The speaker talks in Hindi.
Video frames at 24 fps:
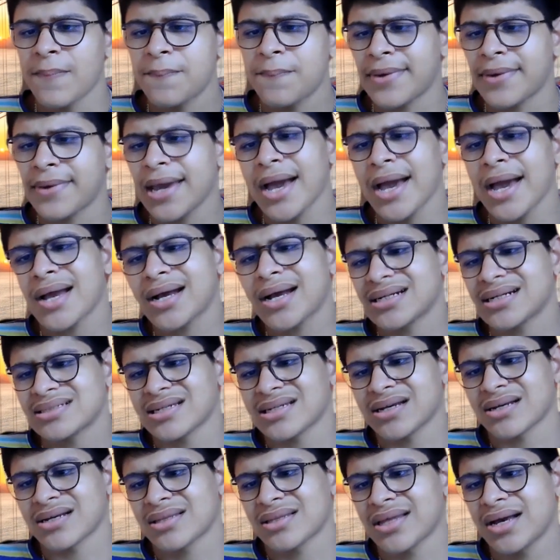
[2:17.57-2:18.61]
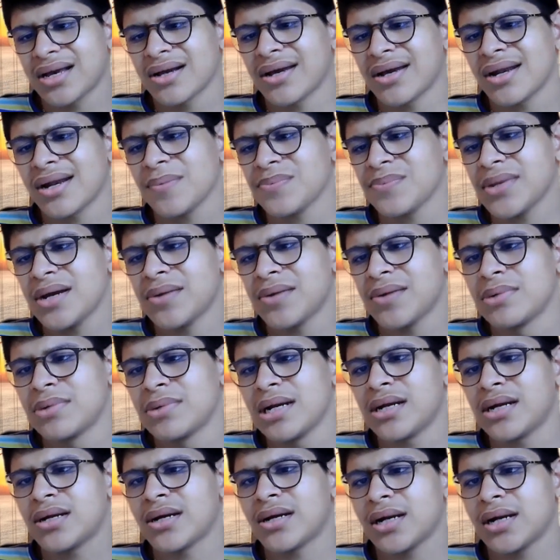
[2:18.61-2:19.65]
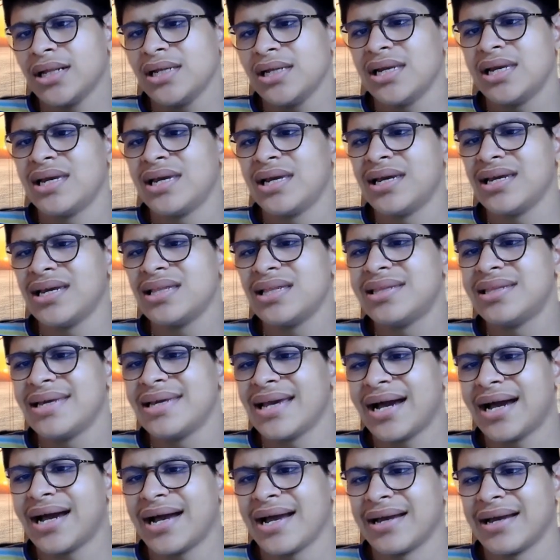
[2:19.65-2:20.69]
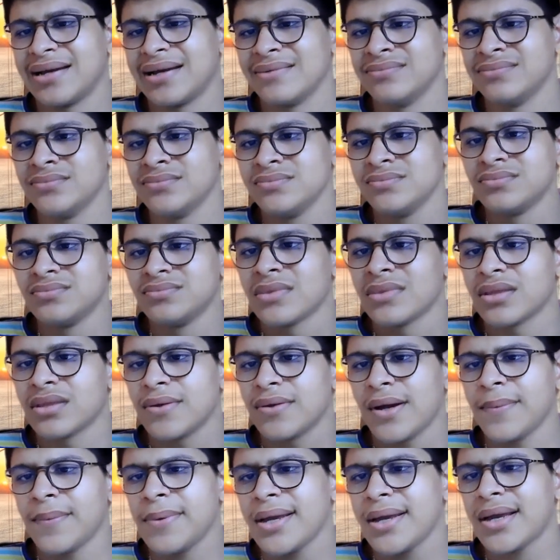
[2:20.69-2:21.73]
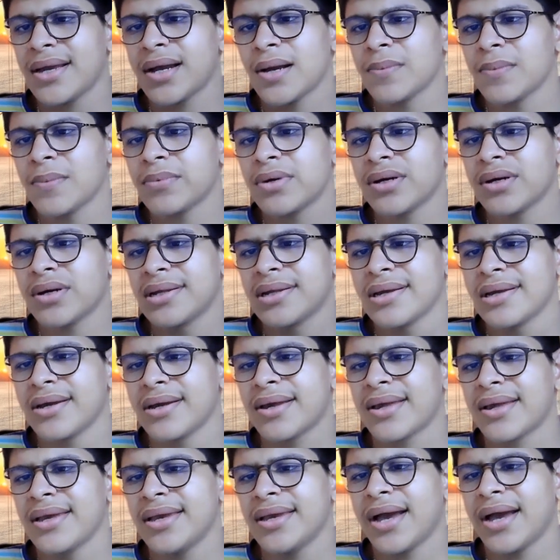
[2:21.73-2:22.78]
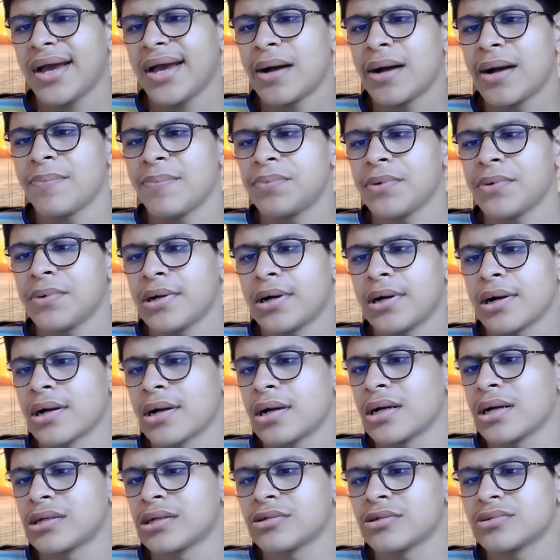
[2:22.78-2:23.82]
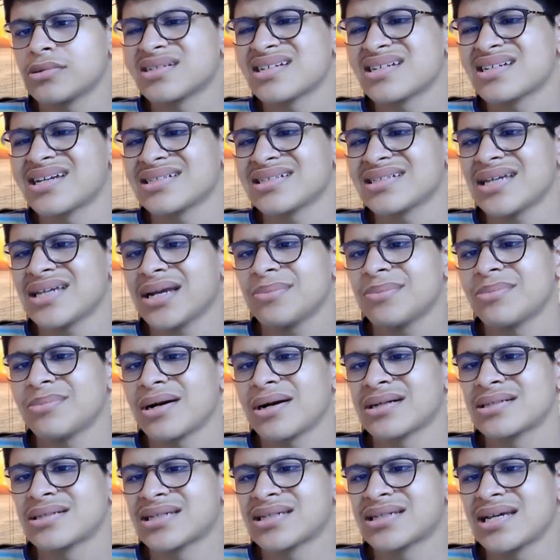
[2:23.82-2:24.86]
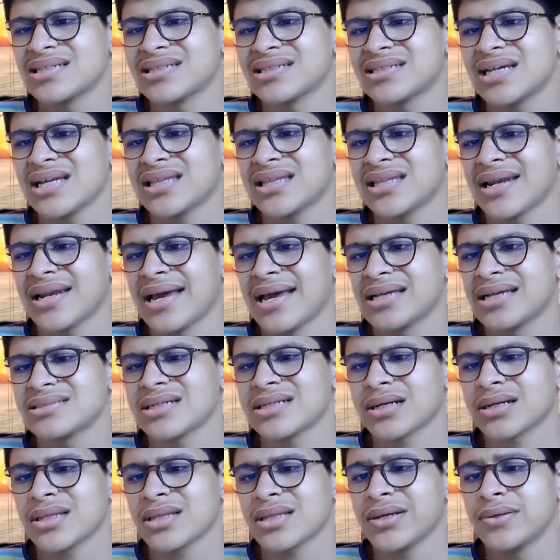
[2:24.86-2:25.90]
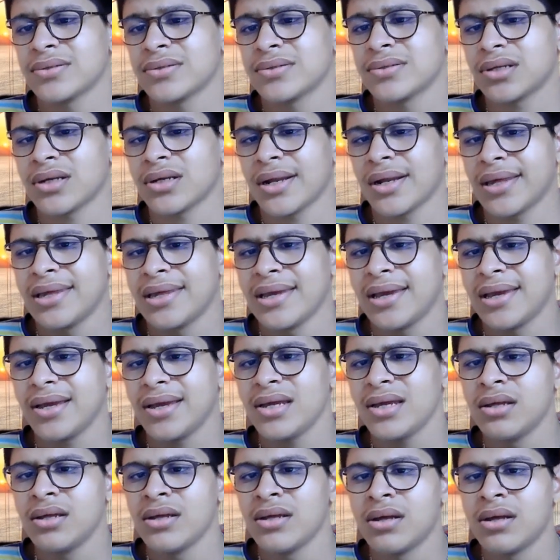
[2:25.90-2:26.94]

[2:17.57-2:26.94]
आप क्या कर सकते हैं अगर आपने अपडेट कर ही दिया है तो आप एक काम करिए कि आप अगर जो इसके साथ बग्स के साथ रह सकते हो तो रहिए